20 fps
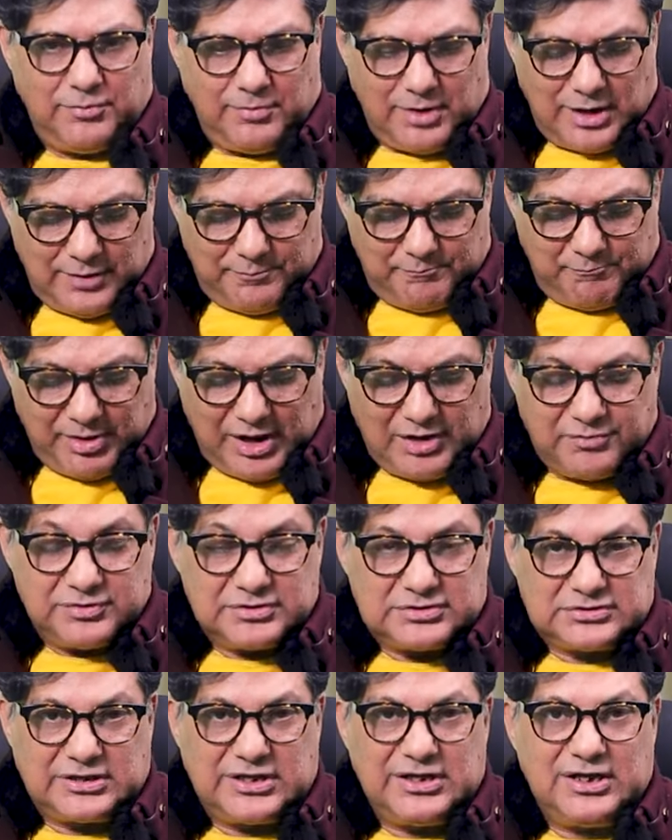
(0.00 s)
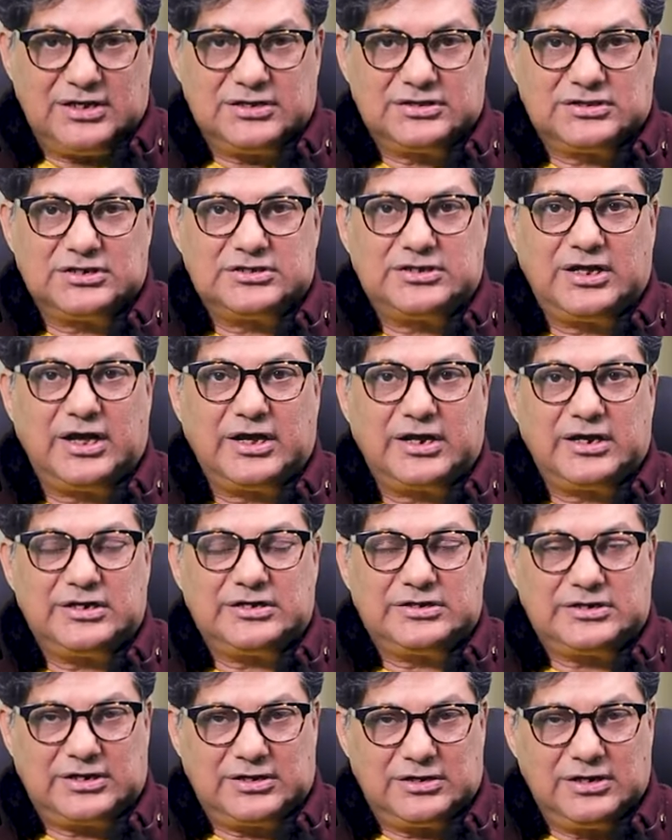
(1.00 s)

हवा पेल्वस के अंदर जाके